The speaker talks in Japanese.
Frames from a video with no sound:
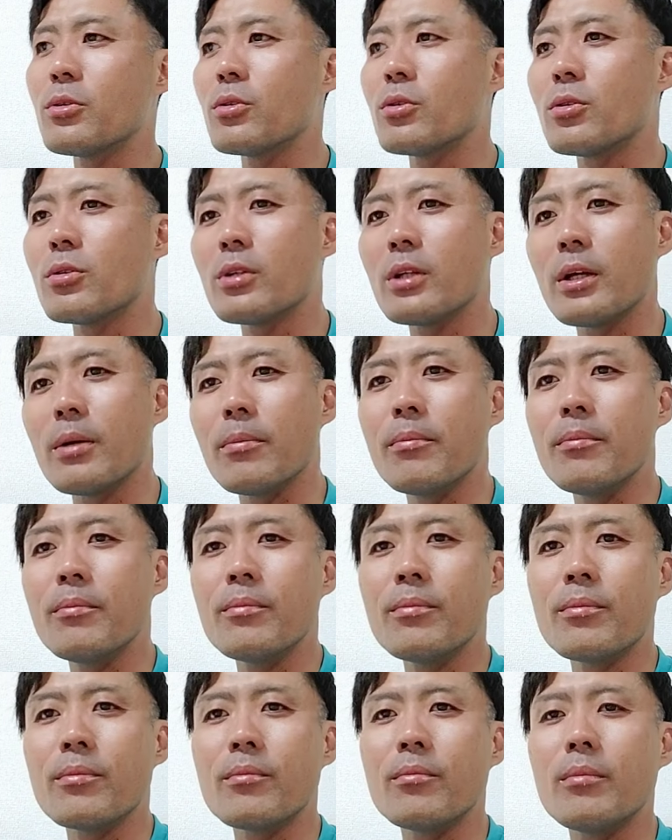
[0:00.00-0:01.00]
トのね、
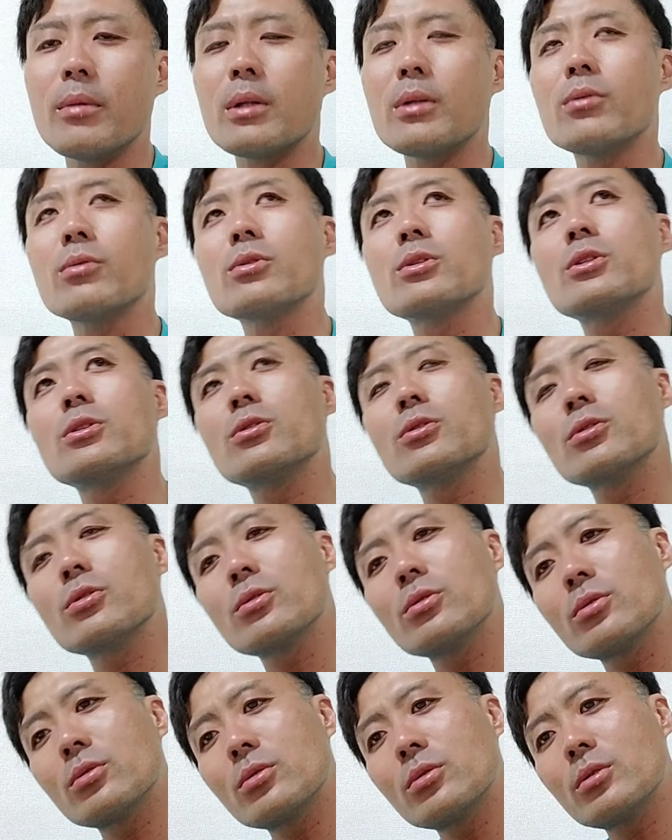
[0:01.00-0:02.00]
窓口の
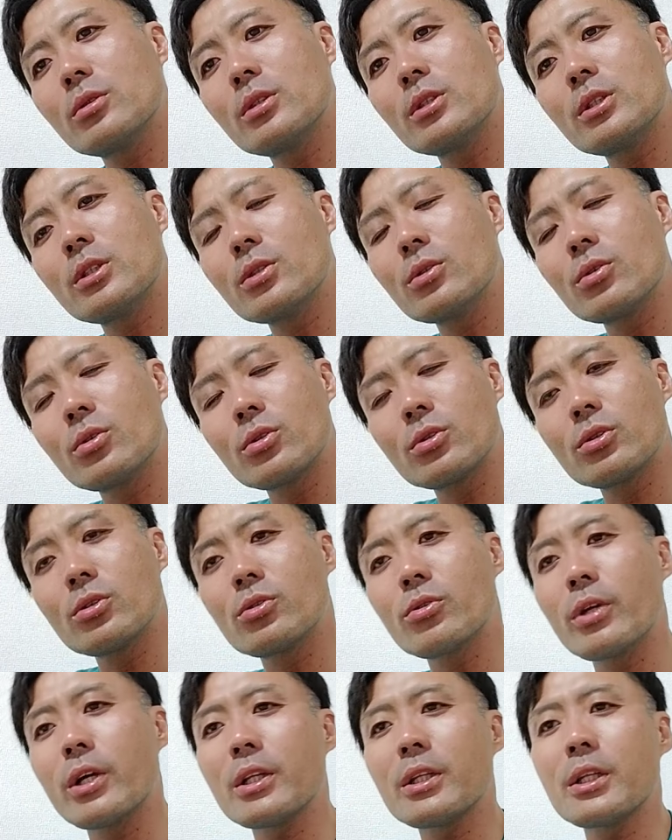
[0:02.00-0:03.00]
仕事ずっ
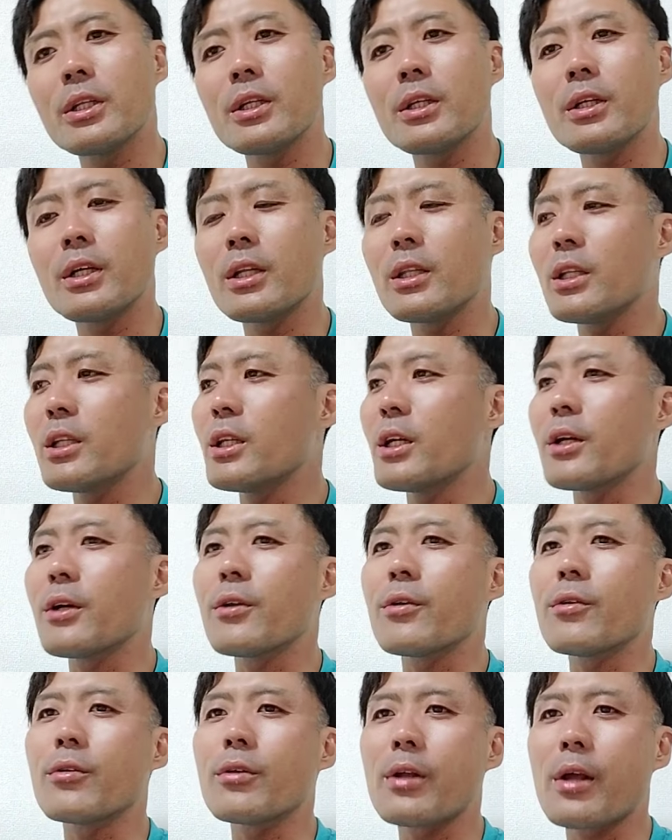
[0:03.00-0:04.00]
とやってやってたけ
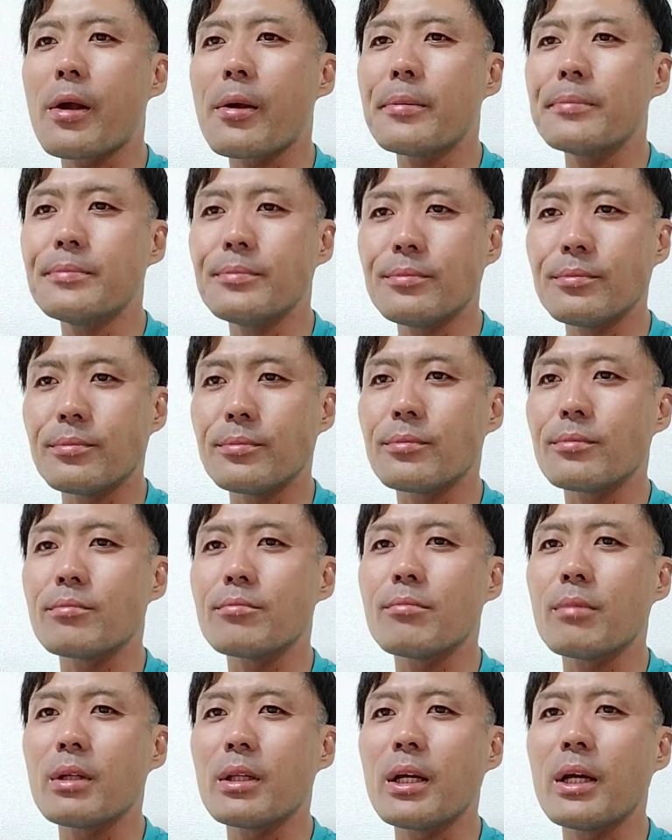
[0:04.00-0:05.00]
どね、う
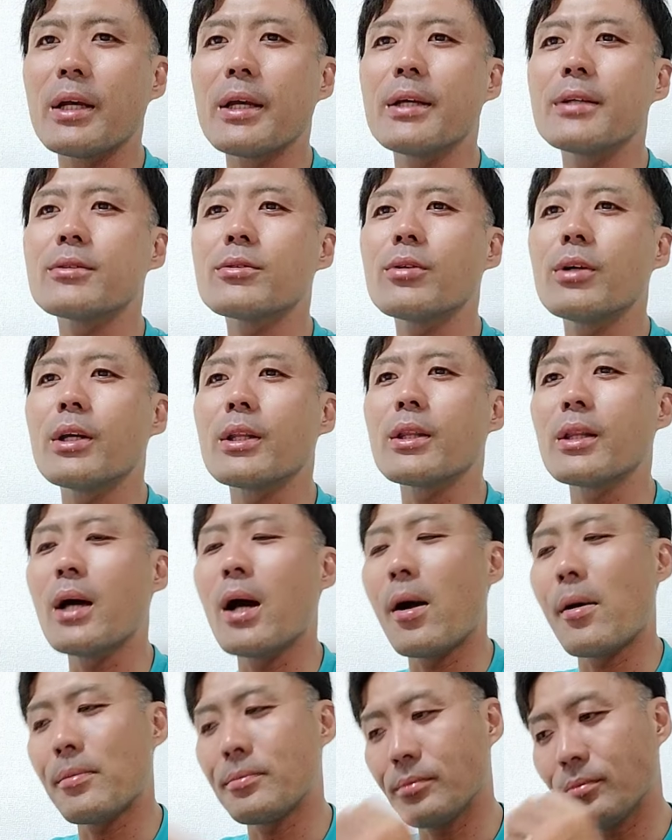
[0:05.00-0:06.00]
ん、大変そうやっ
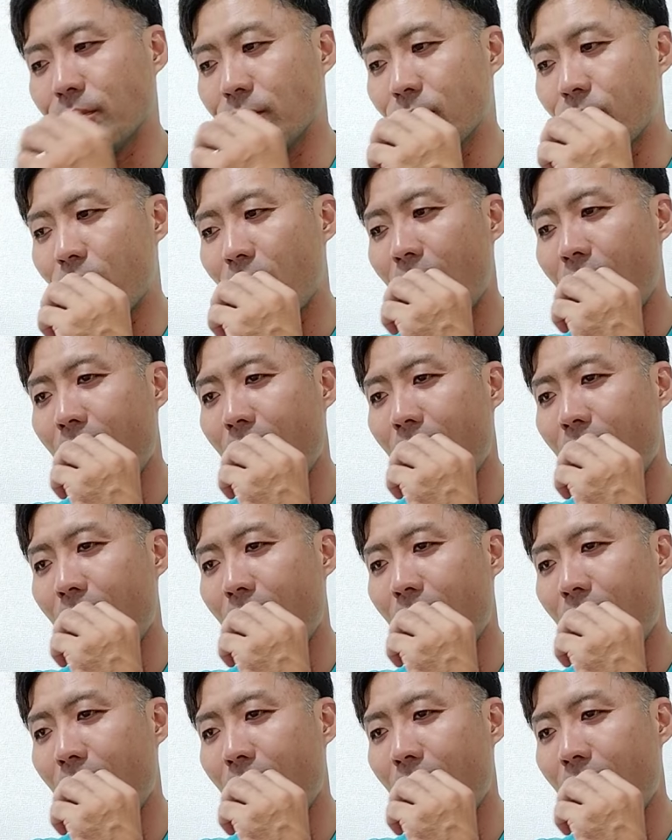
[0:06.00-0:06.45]
た。うん